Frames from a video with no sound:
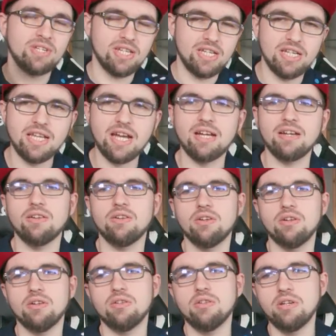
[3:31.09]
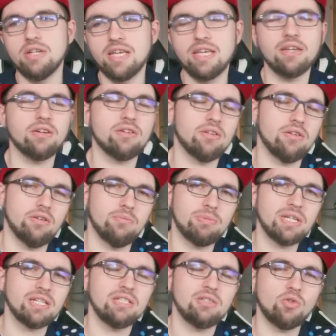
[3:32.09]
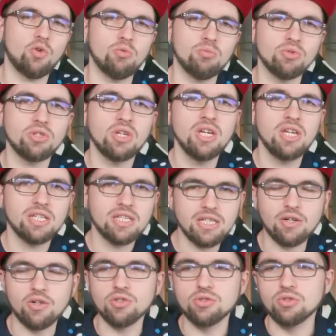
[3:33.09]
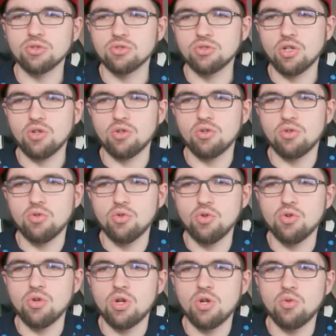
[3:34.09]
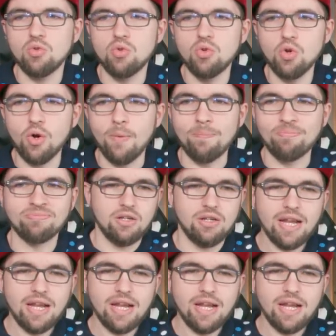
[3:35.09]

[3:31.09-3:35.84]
il y a euh, les pires éditeurs au monde qui rentrent dans le lot.